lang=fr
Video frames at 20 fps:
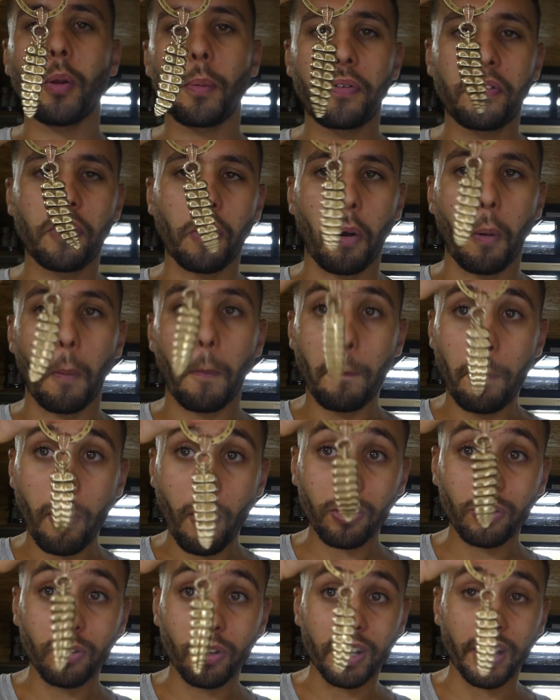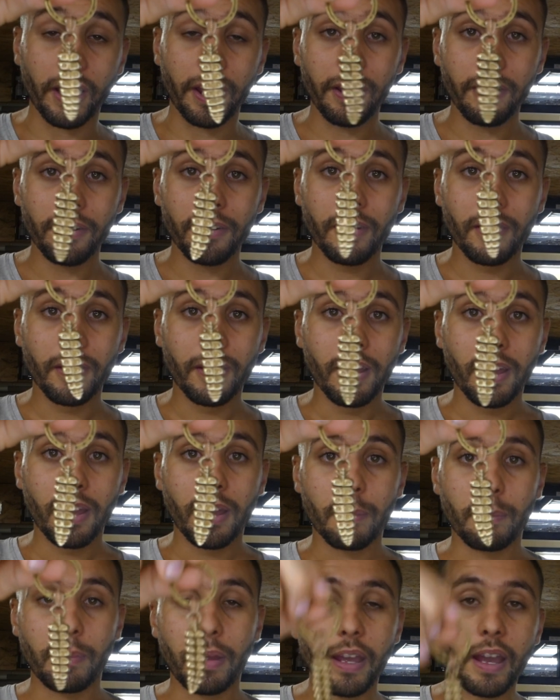option porte-clés,
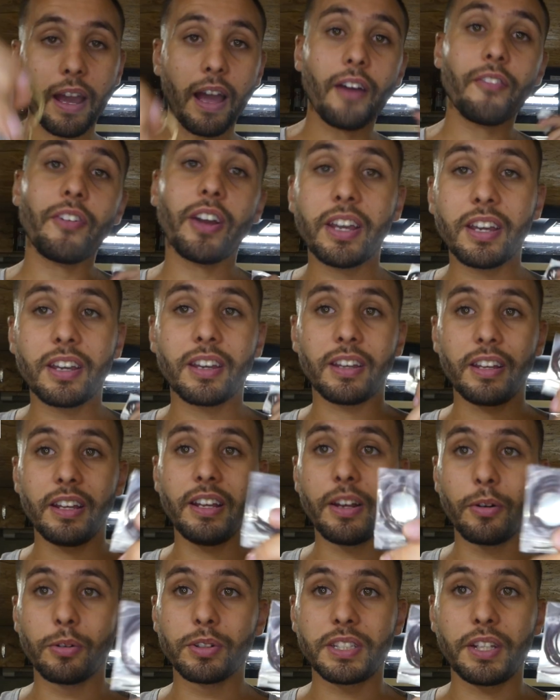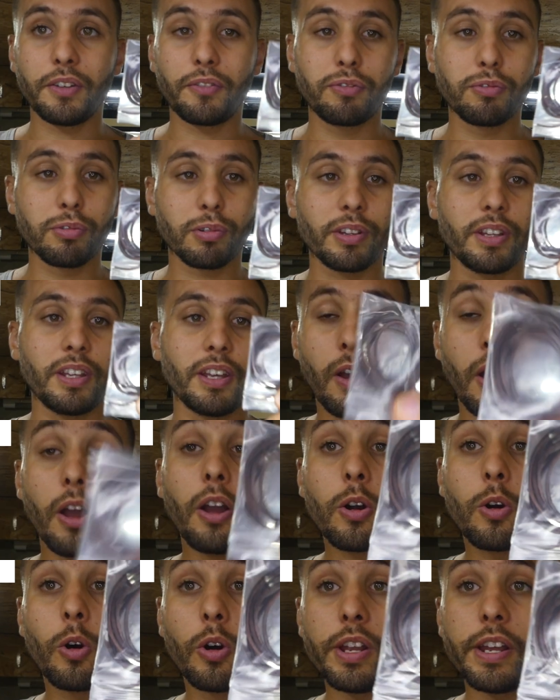mais avec, il est aussi fourni
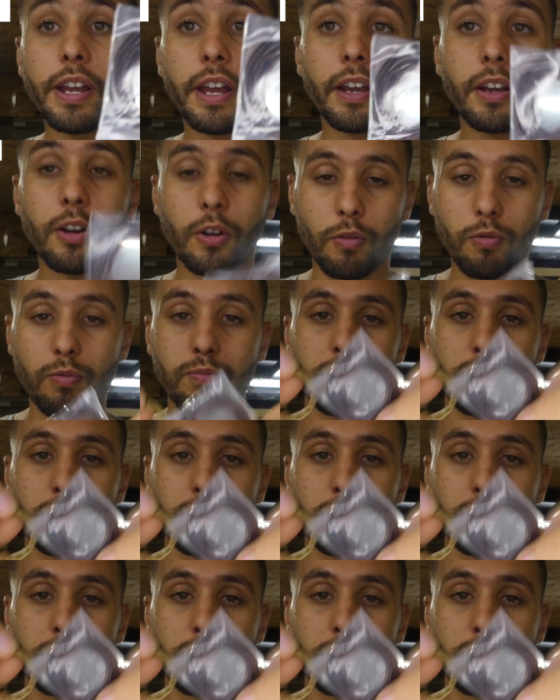un collier que vous